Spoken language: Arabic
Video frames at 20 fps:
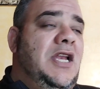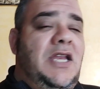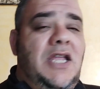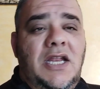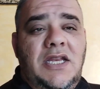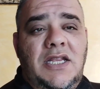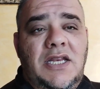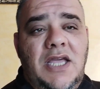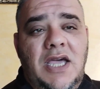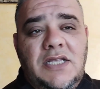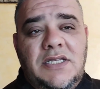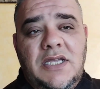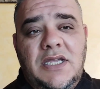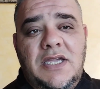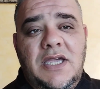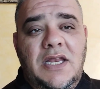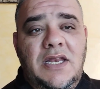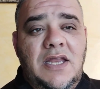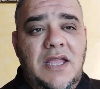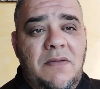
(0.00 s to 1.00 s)
لأني لا
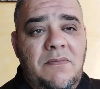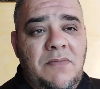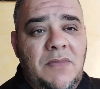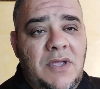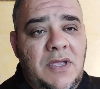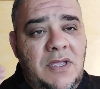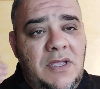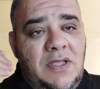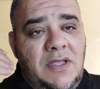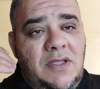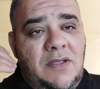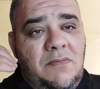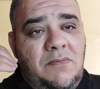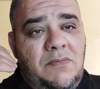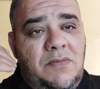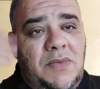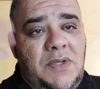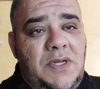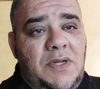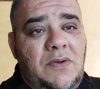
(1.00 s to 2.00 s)
أتكلم
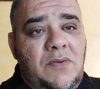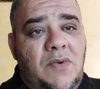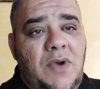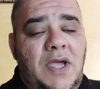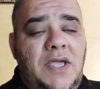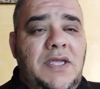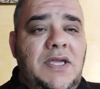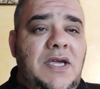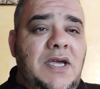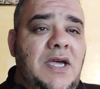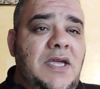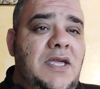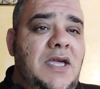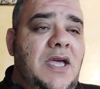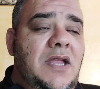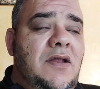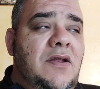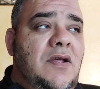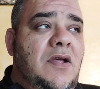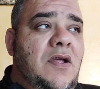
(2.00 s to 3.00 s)
من وحي
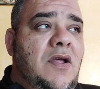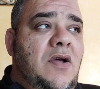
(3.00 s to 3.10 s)
خيال